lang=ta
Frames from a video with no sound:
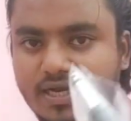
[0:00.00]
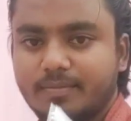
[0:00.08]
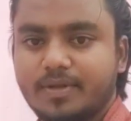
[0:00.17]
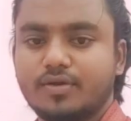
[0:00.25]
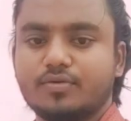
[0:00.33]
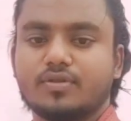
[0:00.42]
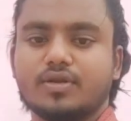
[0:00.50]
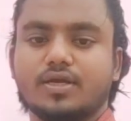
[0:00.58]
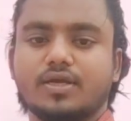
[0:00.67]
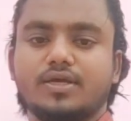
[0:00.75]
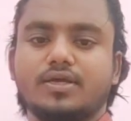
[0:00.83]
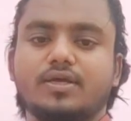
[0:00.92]
பேட்டரி மாதிரி
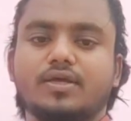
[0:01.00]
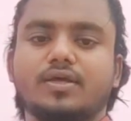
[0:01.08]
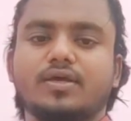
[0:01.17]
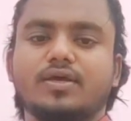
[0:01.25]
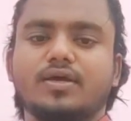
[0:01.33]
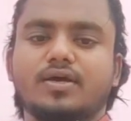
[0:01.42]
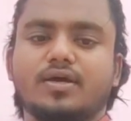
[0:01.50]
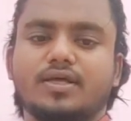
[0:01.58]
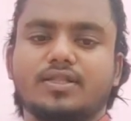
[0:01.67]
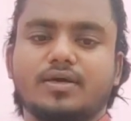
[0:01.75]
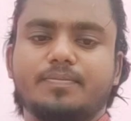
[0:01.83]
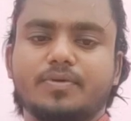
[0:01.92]
கொடுத்துருக்காங்க
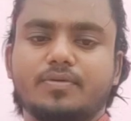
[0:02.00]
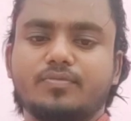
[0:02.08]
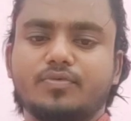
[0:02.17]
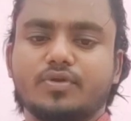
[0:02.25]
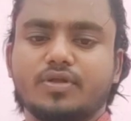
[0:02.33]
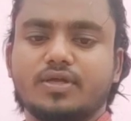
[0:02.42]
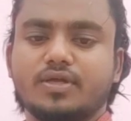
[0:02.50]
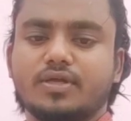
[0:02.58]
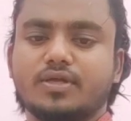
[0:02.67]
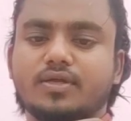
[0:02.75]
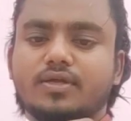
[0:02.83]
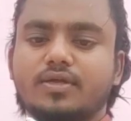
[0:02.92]
அதுக்கப்புறம் ஒரு
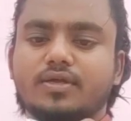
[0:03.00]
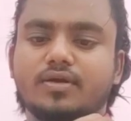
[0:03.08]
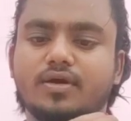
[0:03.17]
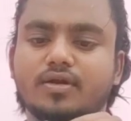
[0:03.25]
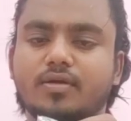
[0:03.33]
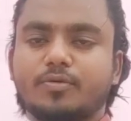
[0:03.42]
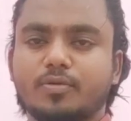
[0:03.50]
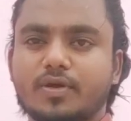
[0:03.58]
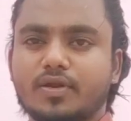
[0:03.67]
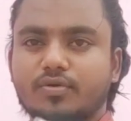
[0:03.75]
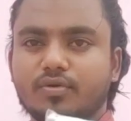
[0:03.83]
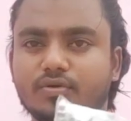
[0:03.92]
அடாப்டர்
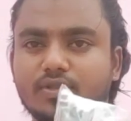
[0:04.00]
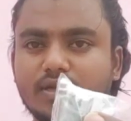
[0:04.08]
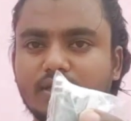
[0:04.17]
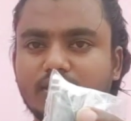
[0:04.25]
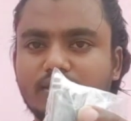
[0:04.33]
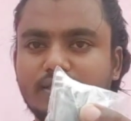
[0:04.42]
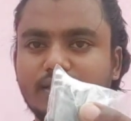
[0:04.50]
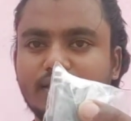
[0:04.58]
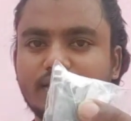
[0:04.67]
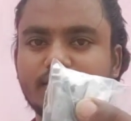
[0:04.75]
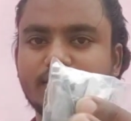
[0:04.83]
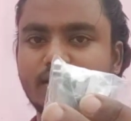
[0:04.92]
மாதிரி ஒன்று கொடுத்துருக்காங்க இது
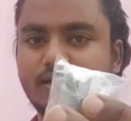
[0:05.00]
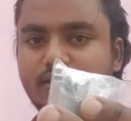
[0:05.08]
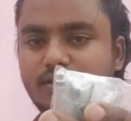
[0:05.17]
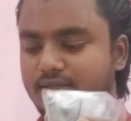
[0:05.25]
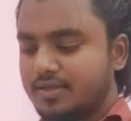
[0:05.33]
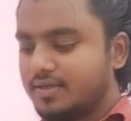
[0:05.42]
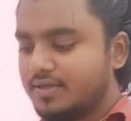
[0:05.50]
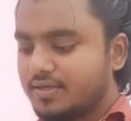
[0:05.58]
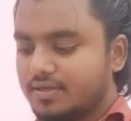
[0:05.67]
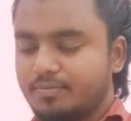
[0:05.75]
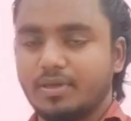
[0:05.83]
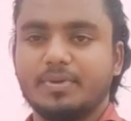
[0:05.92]
எதுக்குன்னு தெரில
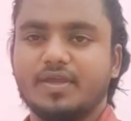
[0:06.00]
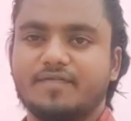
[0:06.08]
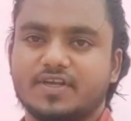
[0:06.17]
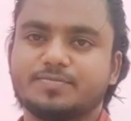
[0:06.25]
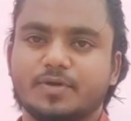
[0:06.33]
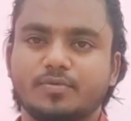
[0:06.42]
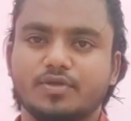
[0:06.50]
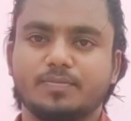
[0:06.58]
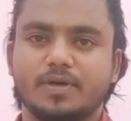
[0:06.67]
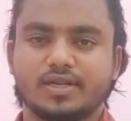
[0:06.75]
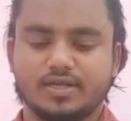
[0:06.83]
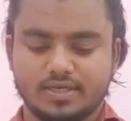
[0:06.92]
மேபி ஃபிக்ஸ் பண்ணும்போது
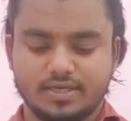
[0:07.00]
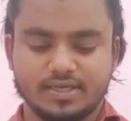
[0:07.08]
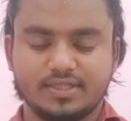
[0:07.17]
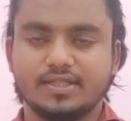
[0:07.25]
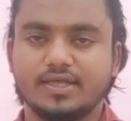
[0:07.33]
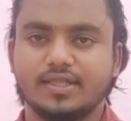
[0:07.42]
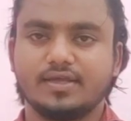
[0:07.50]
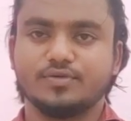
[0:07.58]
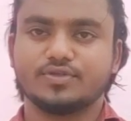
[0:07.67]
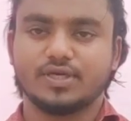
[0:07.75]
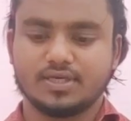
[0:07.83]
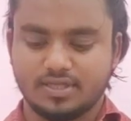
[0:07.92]
பார்க்கலாங்க எது எது எதுக்கு
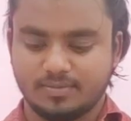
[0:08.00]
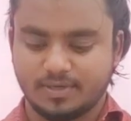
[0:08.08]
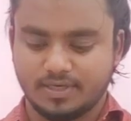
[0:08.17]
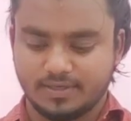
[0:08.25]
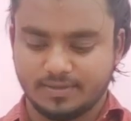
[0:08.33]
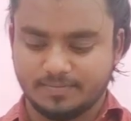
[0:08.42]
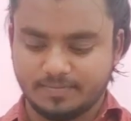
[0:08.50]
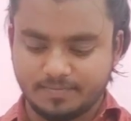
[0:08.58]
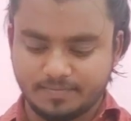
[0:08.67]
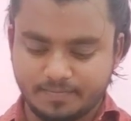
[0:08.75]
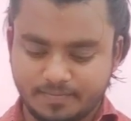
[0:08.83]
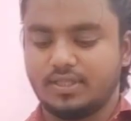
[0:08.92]
யூஸ் ஆகுது அப்படின்ட்டு
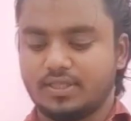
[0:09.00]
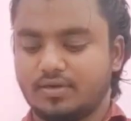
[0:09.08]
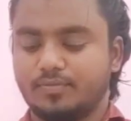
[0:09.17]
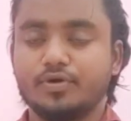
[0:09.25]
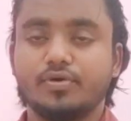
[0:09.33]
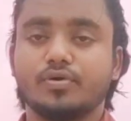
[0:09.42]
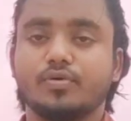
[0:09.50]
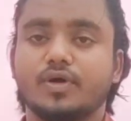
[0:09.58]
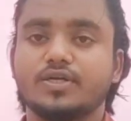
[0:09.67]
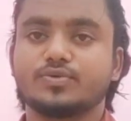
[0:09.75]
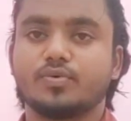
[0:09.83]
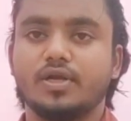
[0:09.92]
இந்த போயோட
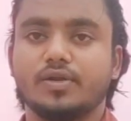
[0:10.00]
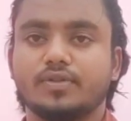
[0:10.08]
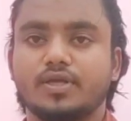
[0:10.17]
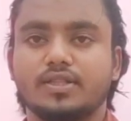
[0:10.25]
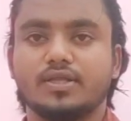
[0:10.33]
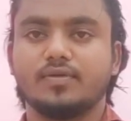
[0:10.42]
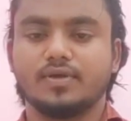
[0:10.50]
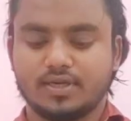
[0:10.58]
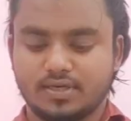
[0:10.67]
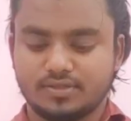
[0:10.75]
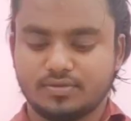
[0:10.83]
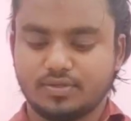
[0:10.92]
வாய்ஸ் குவாலிட்டி வந்து எந்த அளவுக்கு
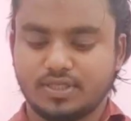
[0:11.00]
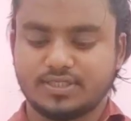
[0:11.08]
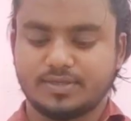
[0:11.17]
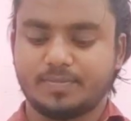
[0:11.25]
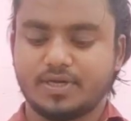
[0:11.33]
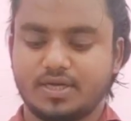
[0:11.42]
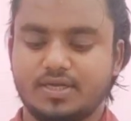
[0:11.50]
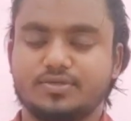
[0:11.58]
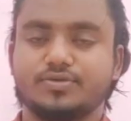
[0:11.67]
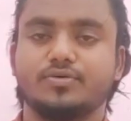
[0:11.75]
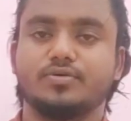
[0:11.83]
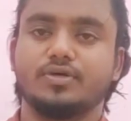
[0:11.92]
இருக்குன்ட்டு நான் செக் பண்ணல
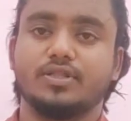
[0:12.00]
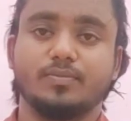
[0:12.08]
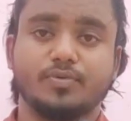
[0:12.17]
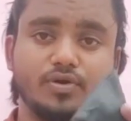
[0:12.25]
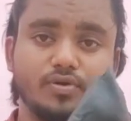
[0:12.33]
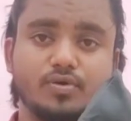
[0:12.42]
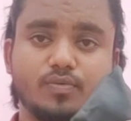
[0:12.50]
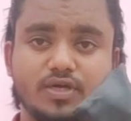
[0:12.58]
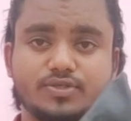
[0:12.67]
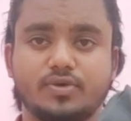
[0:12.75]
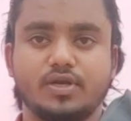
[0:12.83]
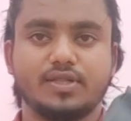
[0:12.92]
ஸோ இந்த போயோட
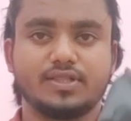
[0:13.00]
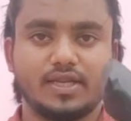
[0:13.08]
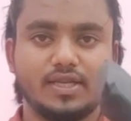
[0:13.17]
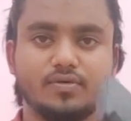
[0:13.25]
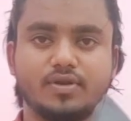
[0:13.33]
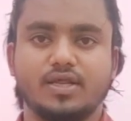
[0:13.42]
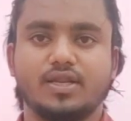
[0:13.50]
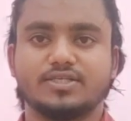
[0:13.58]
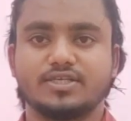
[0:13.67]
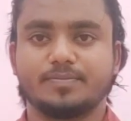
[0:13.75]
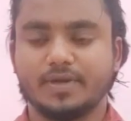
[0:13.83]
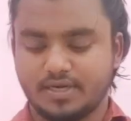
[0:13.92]
வாய்ஸ் குவாலிட்டின்னு தனியாக வரணும் நான்
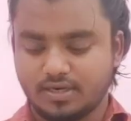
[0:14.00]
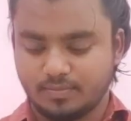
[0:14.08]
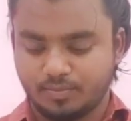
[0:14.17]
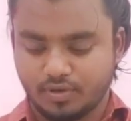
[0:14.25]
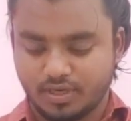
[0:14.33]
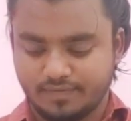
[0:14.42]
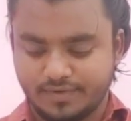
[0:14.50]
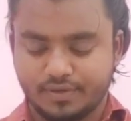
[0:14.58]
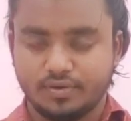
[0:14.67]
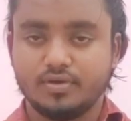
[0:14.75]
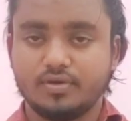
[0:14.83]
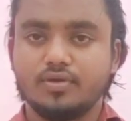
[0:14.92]
செக் பண்ணிவிட்டு நான் போடுறேன் வீடியோ
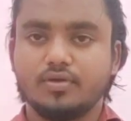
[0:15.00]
